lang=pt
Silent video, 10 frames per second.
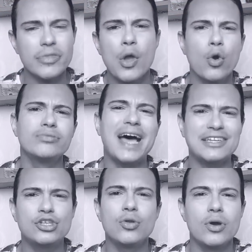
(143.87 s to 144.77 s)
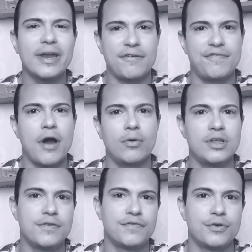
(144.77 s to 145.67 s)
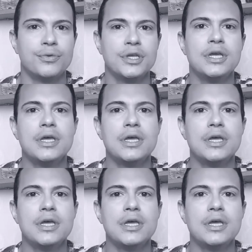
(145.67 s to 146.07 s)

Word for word: Ou datilografar o livro.